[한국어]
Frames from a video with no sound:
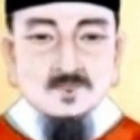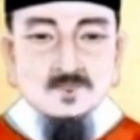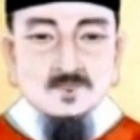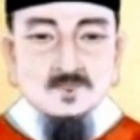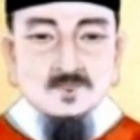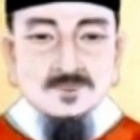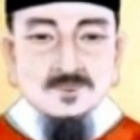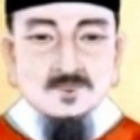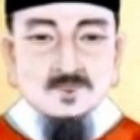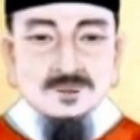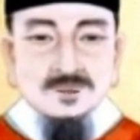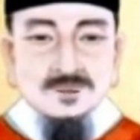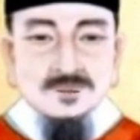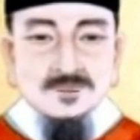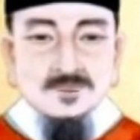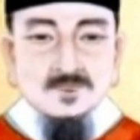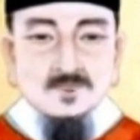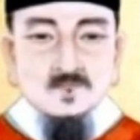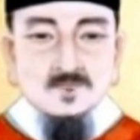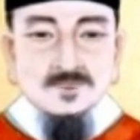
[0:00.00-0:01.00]
활자를
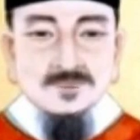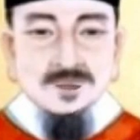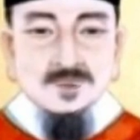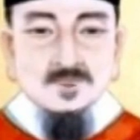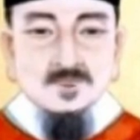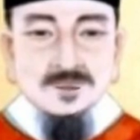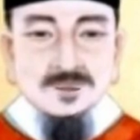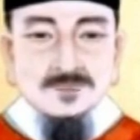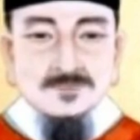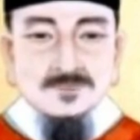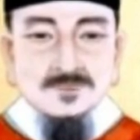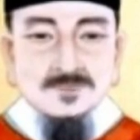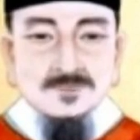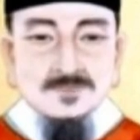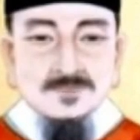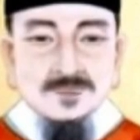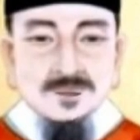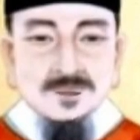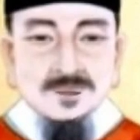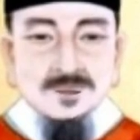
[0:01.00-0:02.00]
개량하고
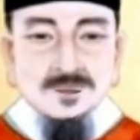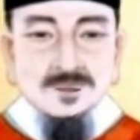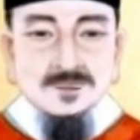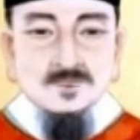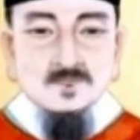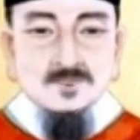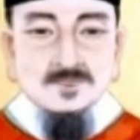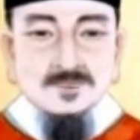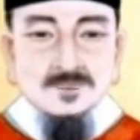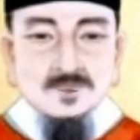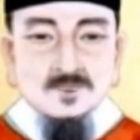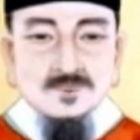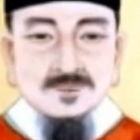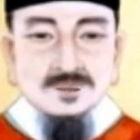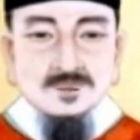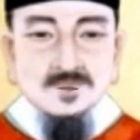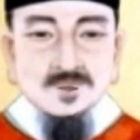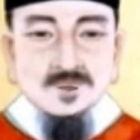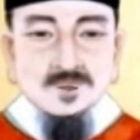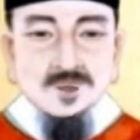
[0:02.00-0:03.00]
인쇄술을
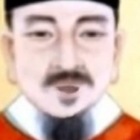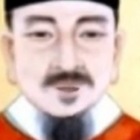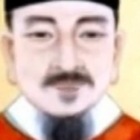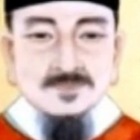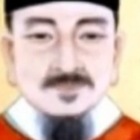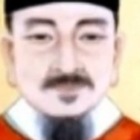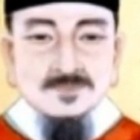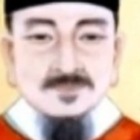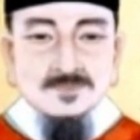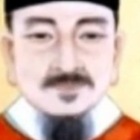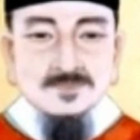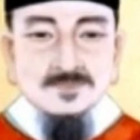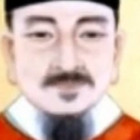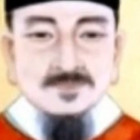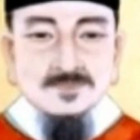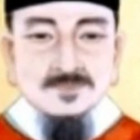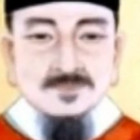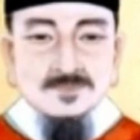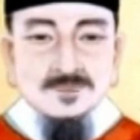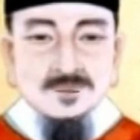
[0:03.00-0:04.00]
다듬으면서 고려사,
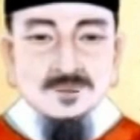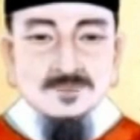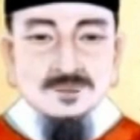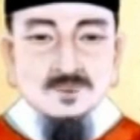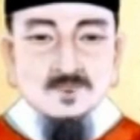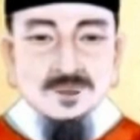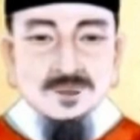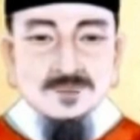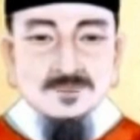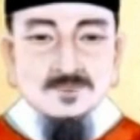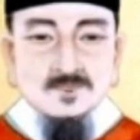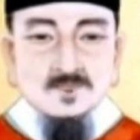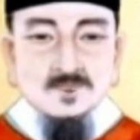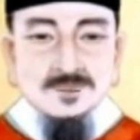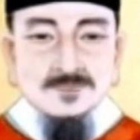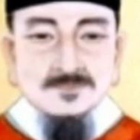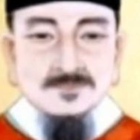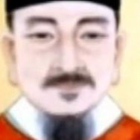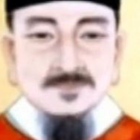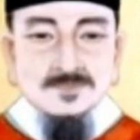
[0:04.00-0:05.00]
농사직설,
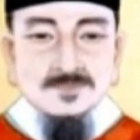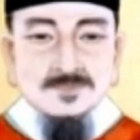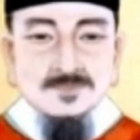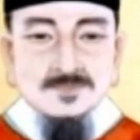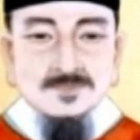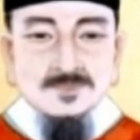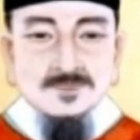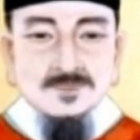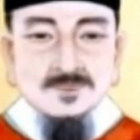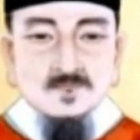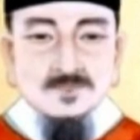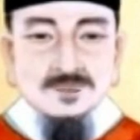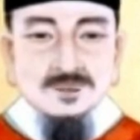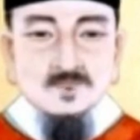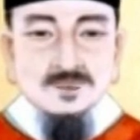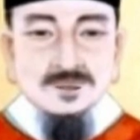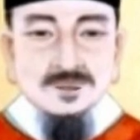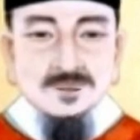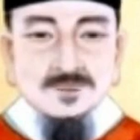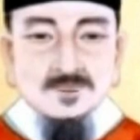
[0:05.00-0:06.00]
효행록,
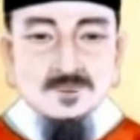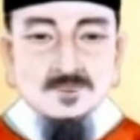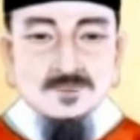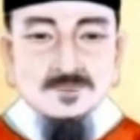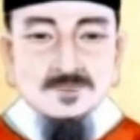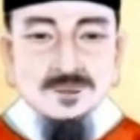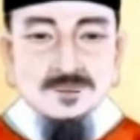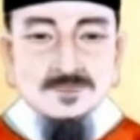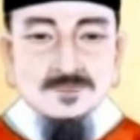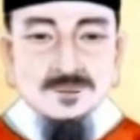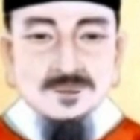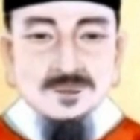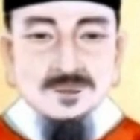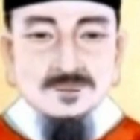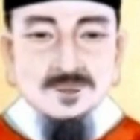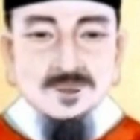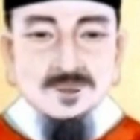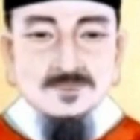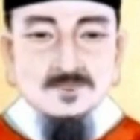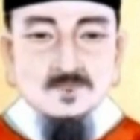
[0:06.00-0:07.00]
팔도지리지 등
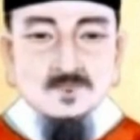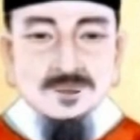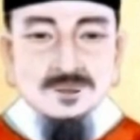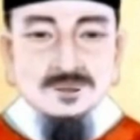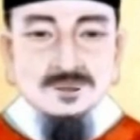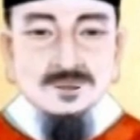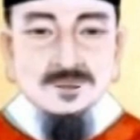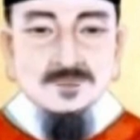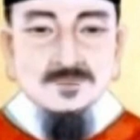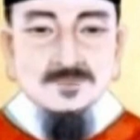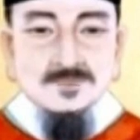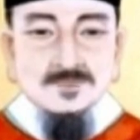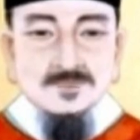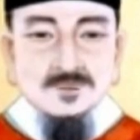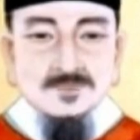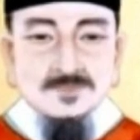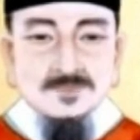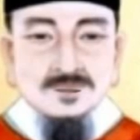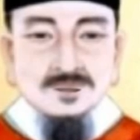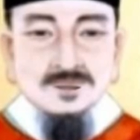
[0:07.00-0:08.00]
여러가지 서적들을
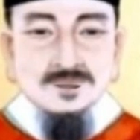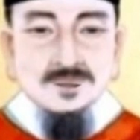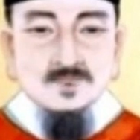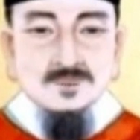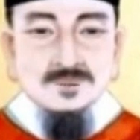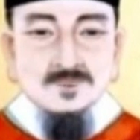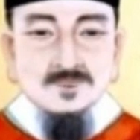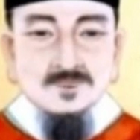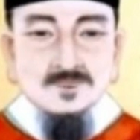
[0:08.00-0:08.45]
간행하였습니다.